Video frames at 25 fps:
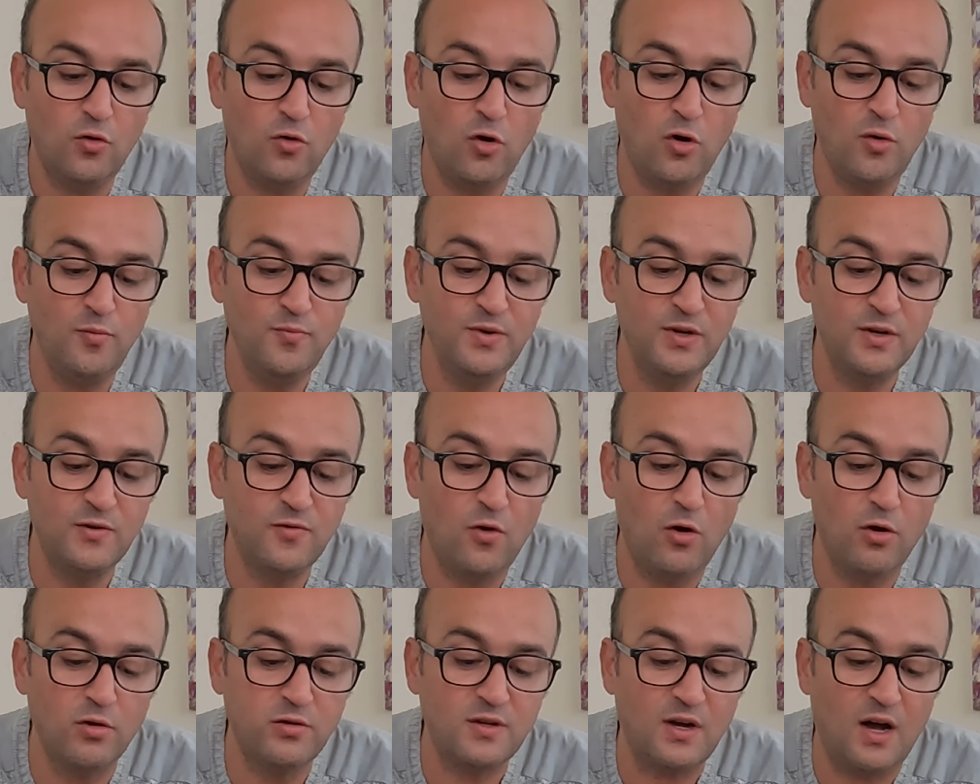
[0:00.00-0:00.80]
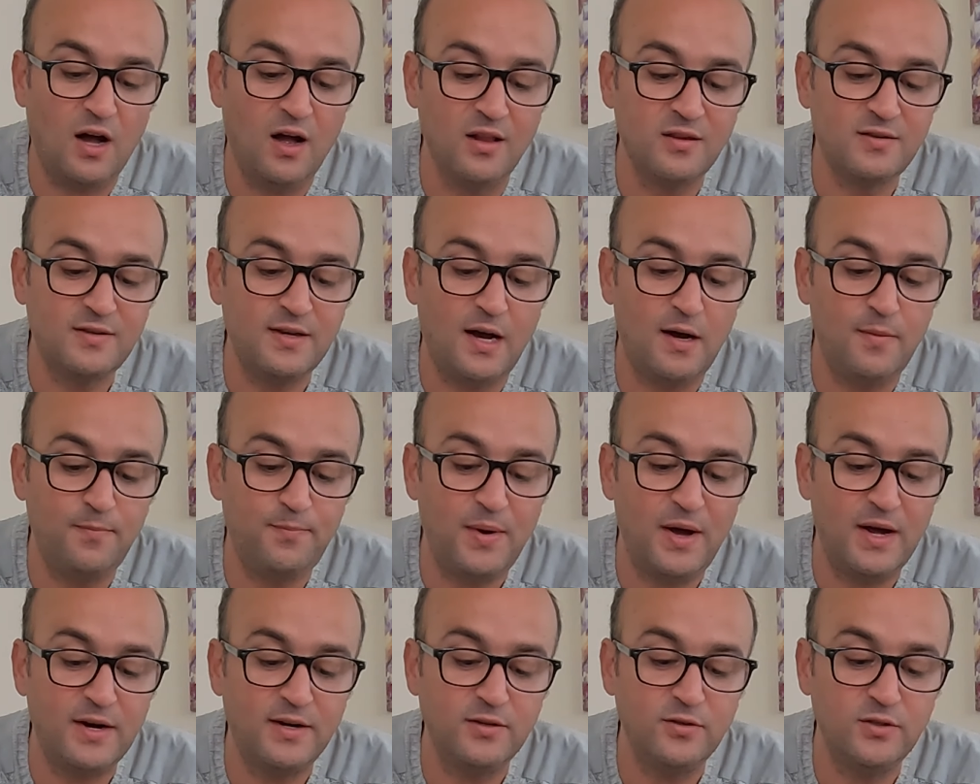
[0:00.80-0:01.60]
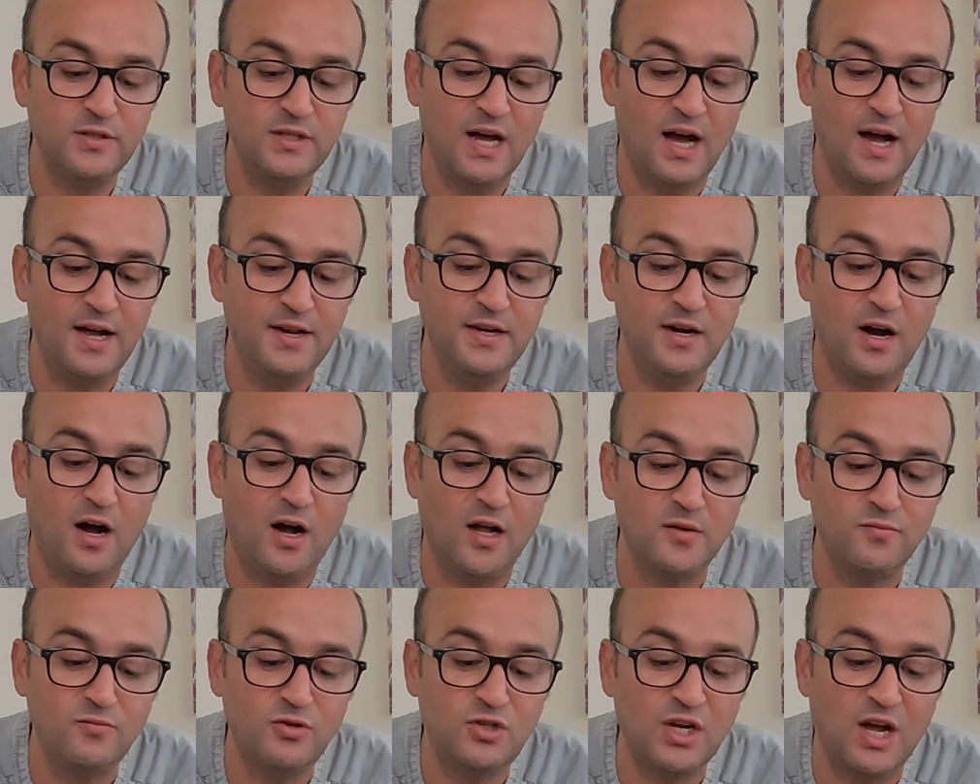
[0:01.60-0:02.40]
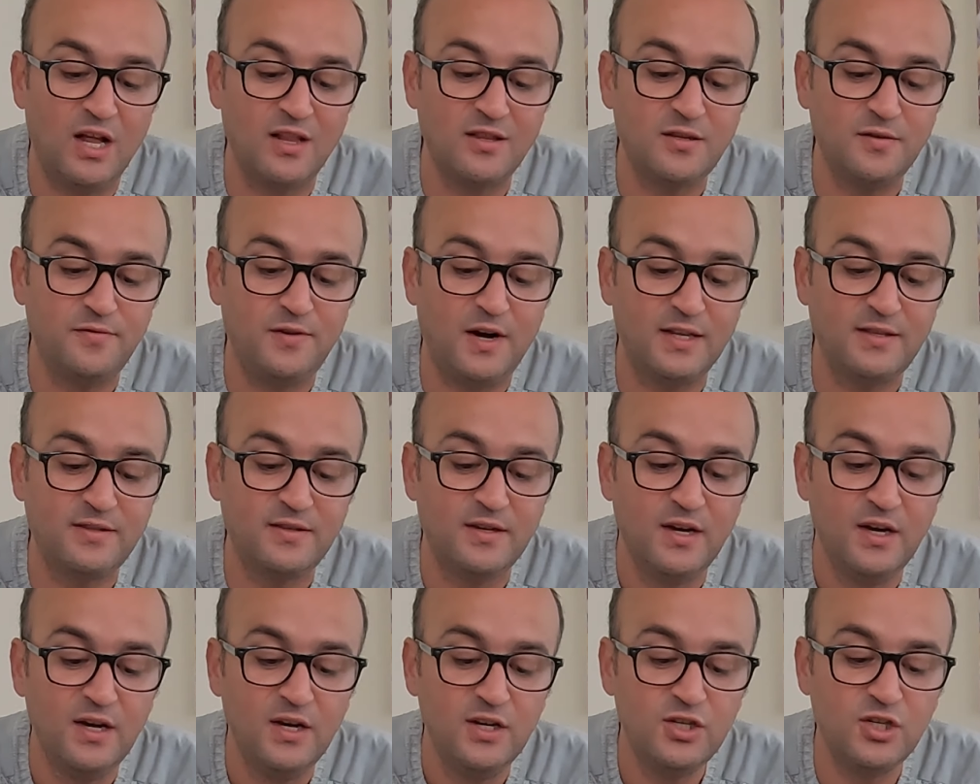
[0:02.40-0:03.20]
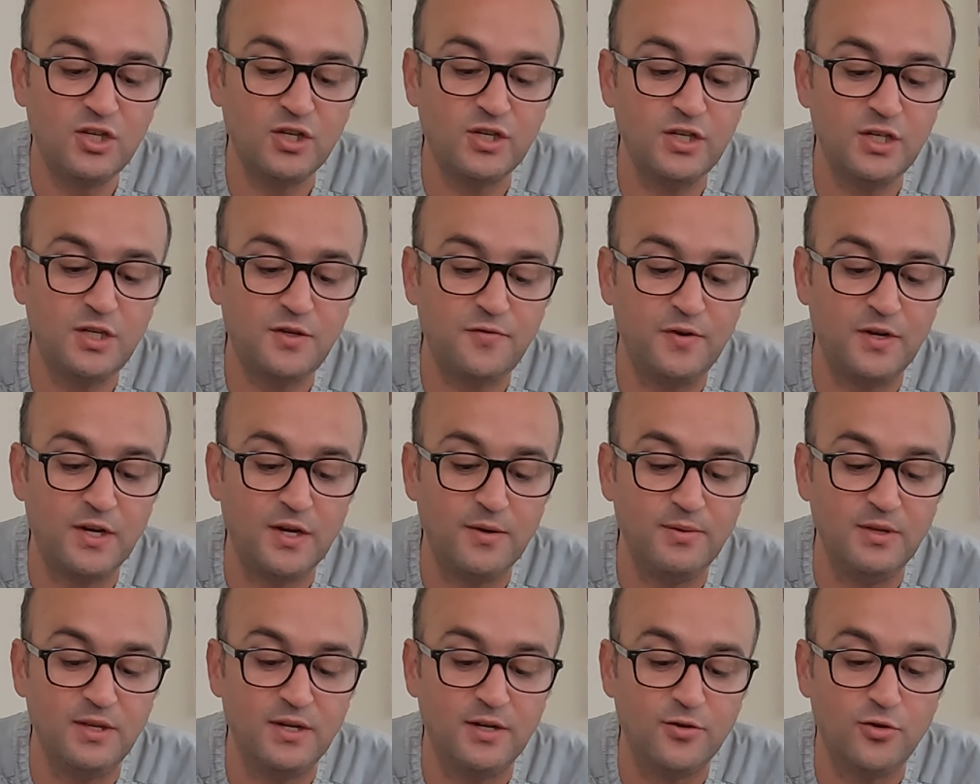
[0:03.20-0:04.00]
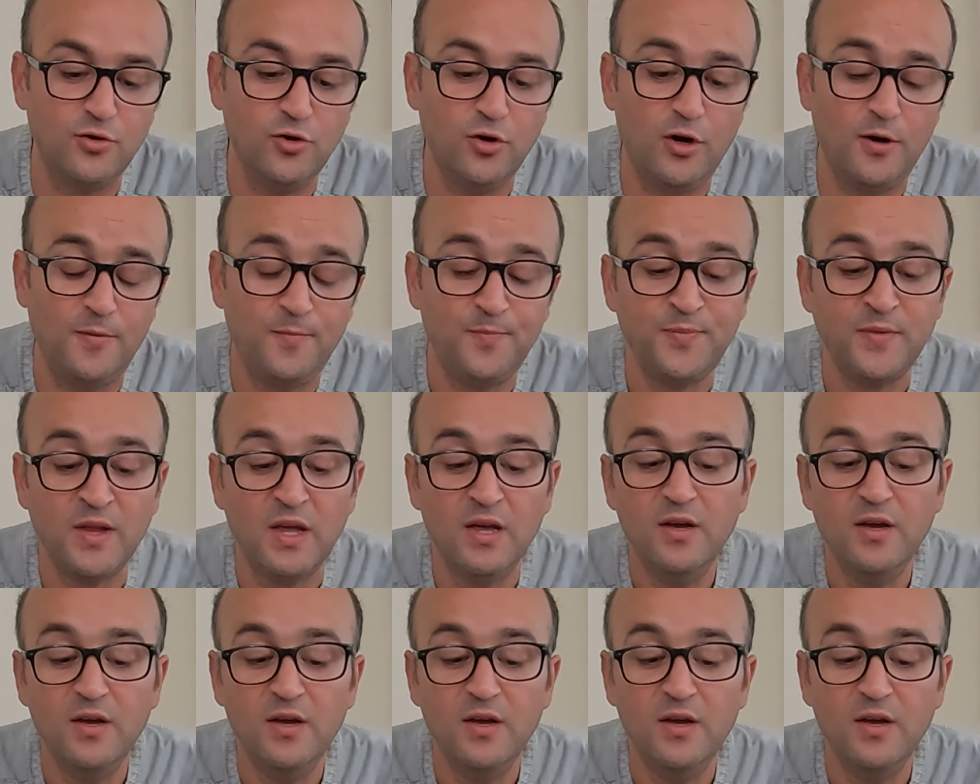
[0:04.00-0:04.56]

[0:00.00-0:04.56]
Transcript: 11 ee, volt 6 amper yani 66 watt çıkış verebilir diyor.